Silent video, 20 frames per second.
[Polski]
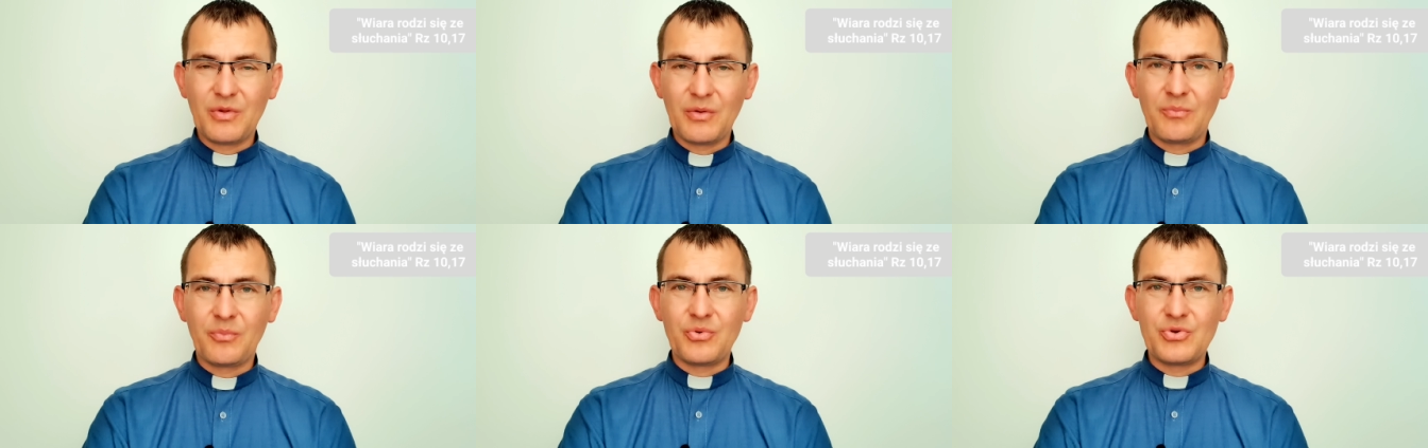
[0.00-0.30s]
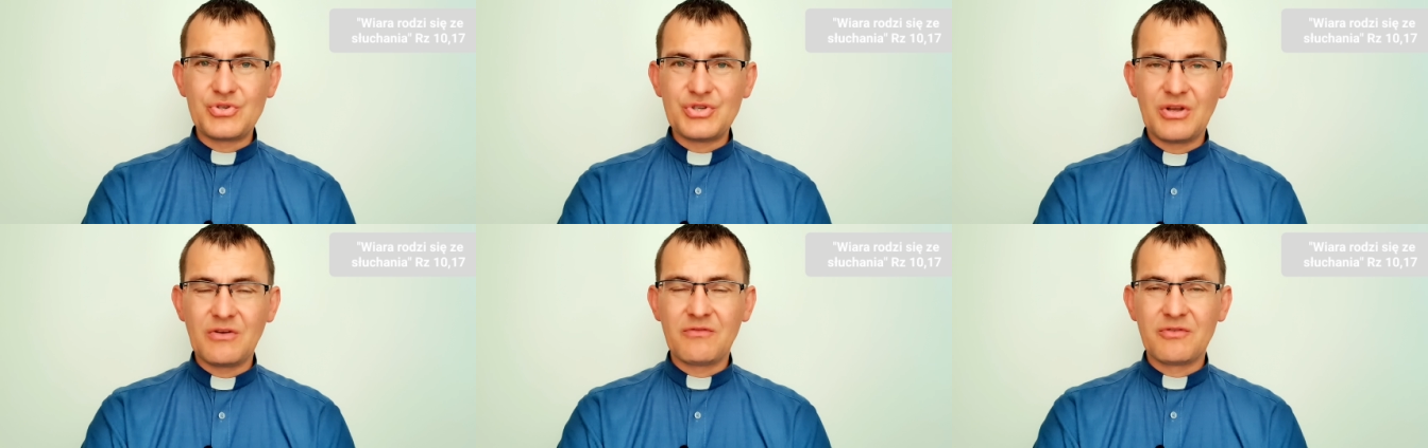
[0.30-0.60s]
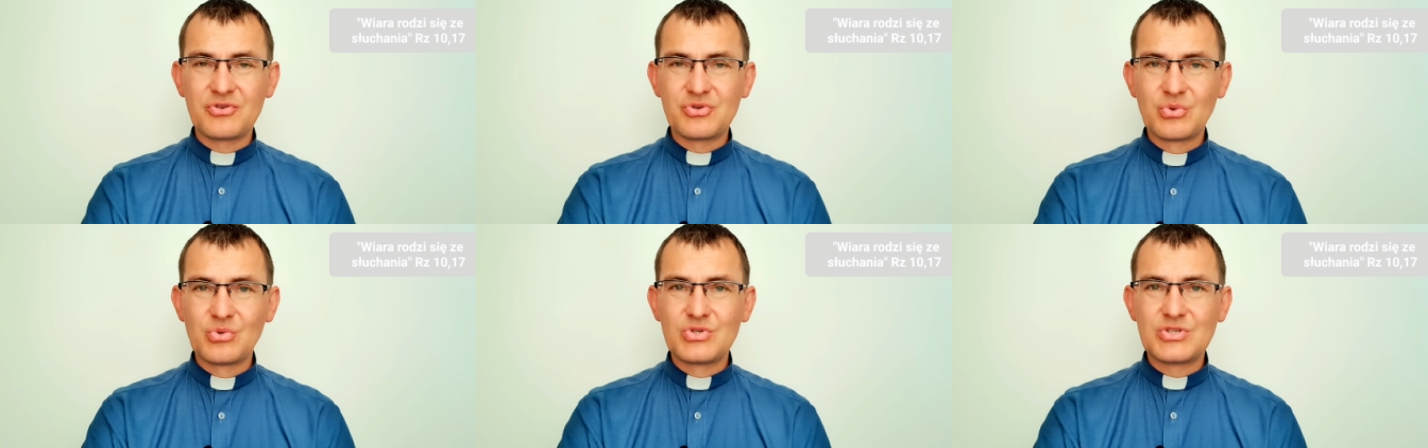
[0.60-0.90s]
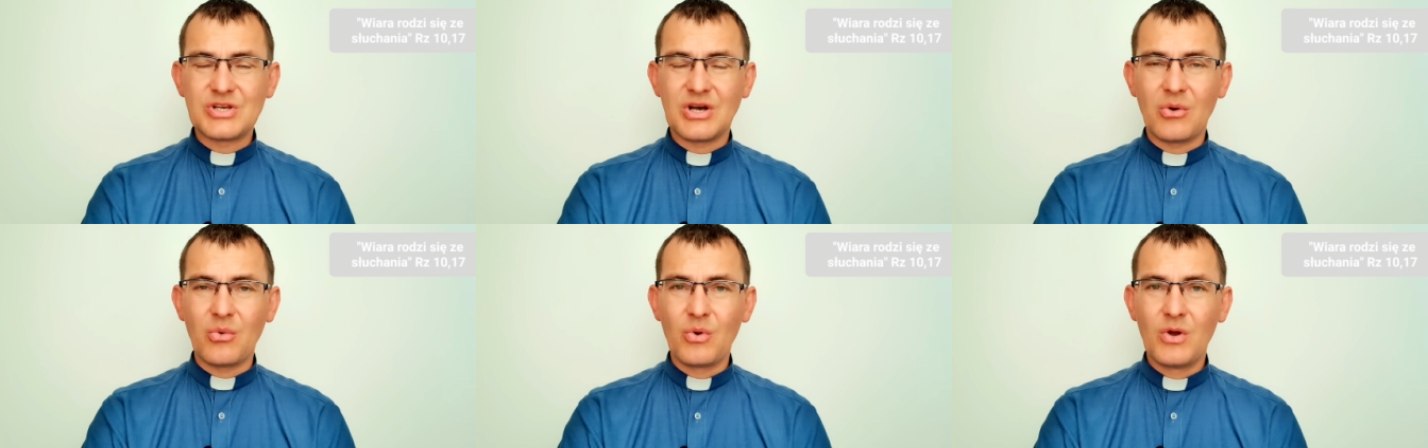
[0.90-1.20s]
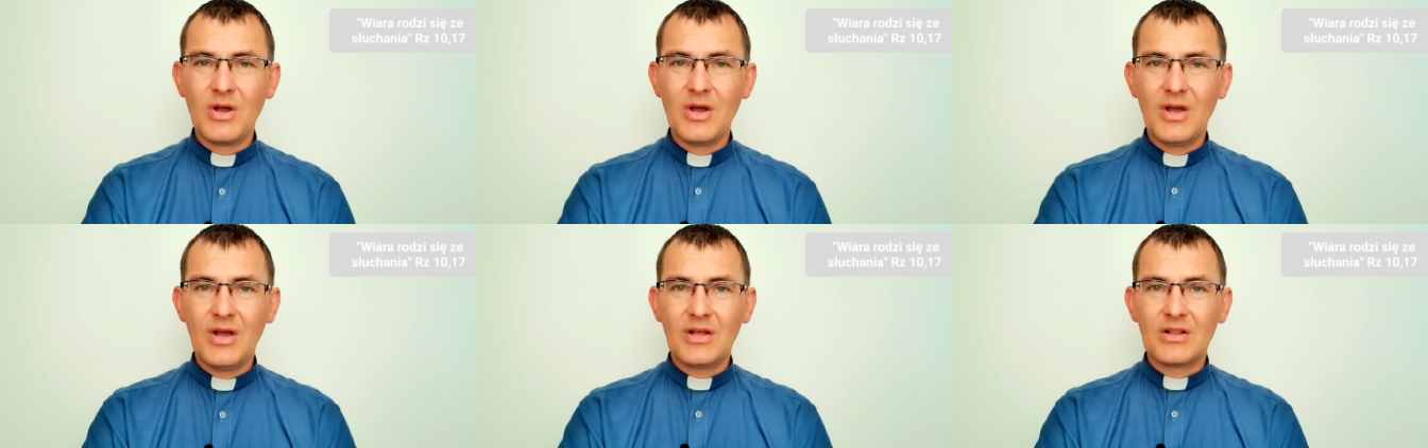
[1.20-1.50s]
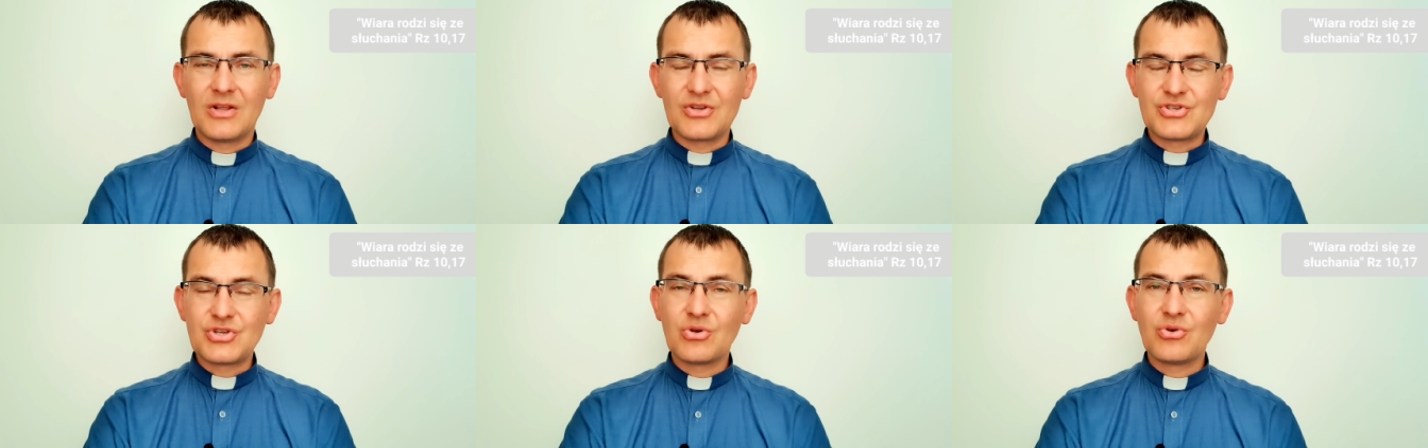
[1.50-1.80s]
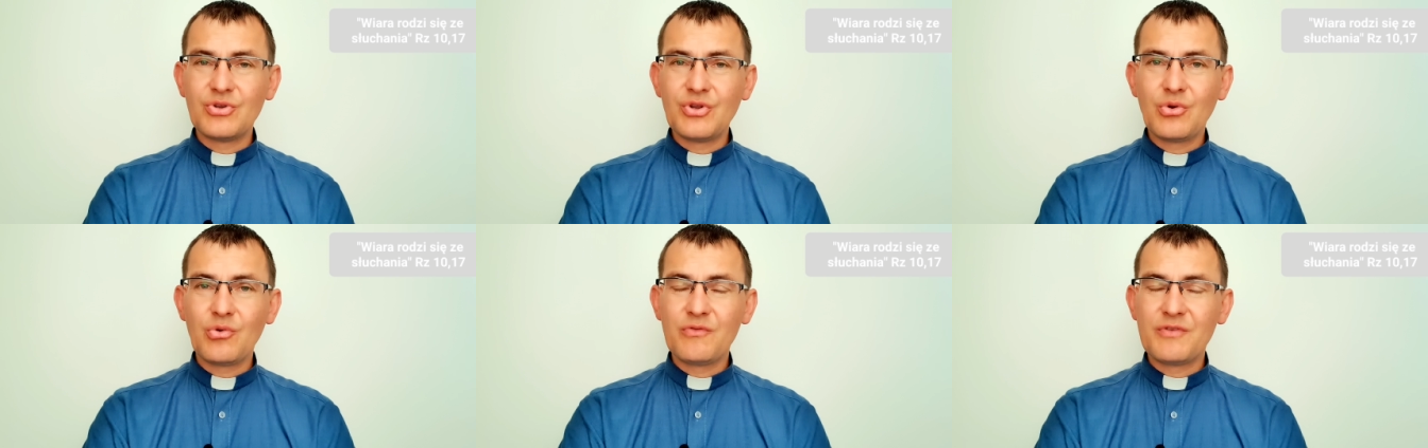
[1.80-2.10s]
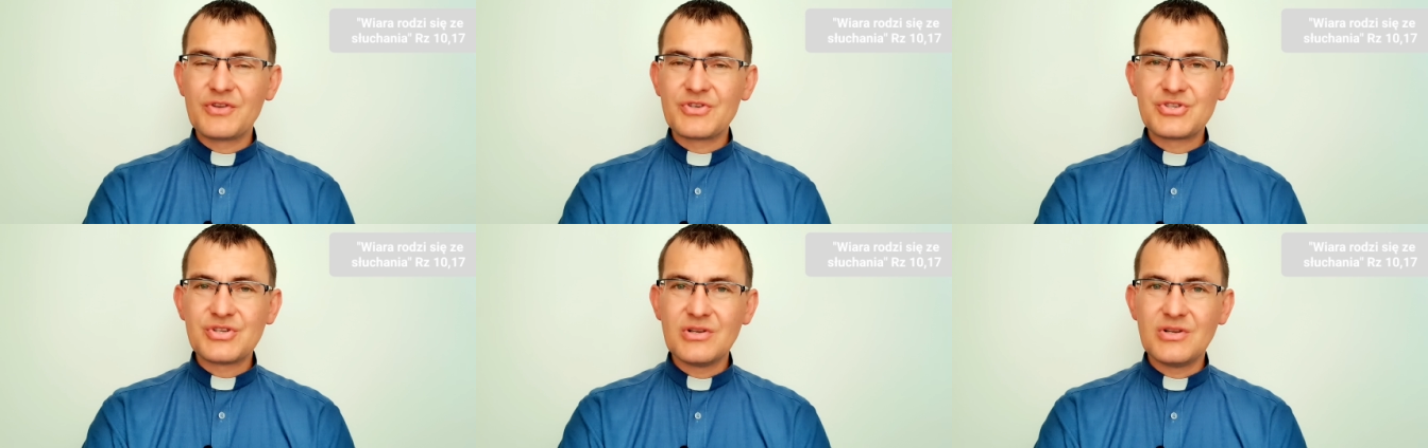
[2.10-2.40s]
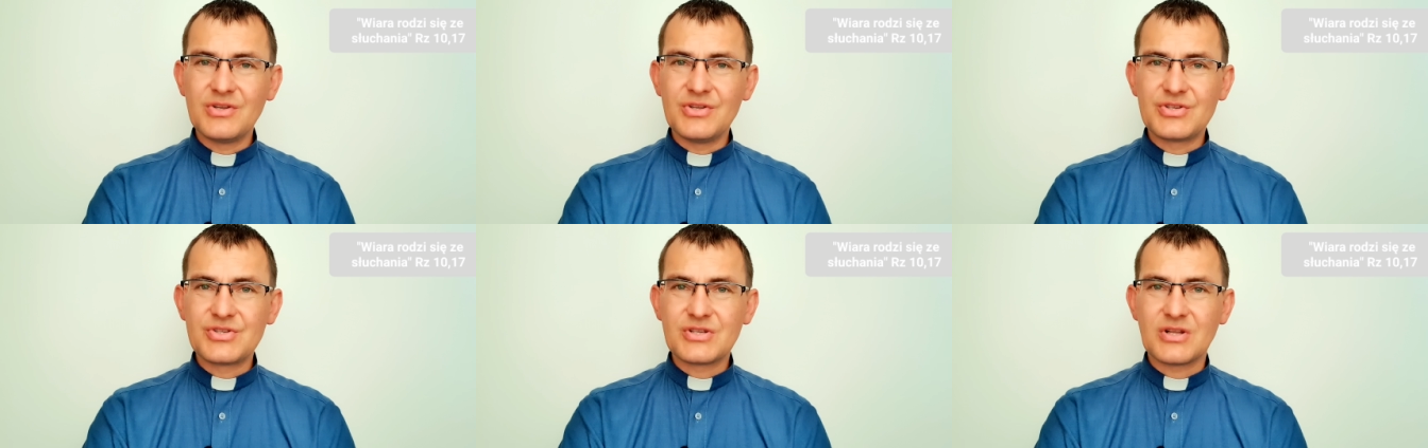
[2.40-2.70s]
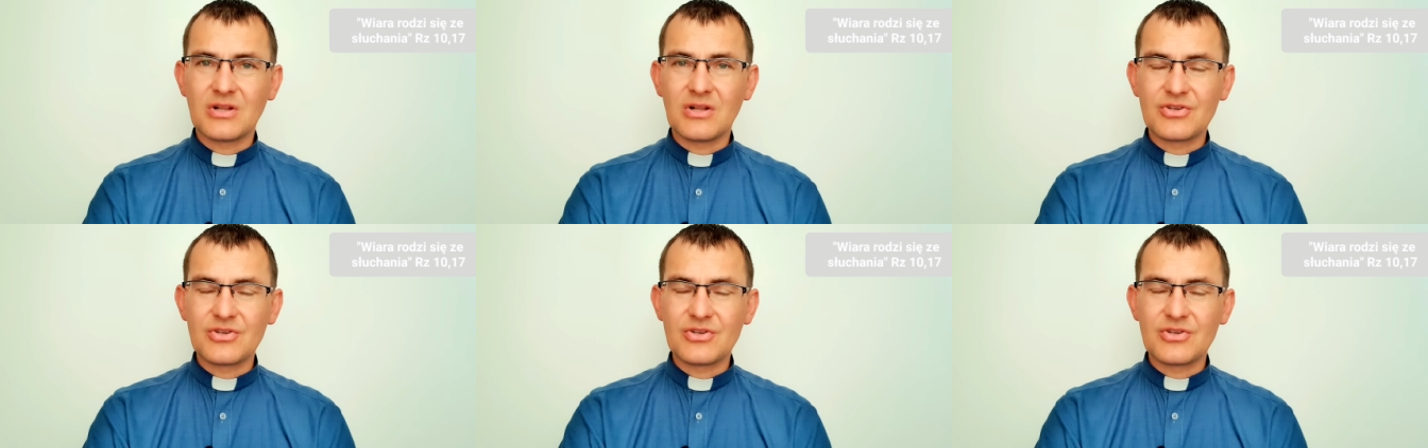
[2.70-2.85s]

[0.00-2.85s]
to później wyrzucał, Dlaczego nie uwierzyliście?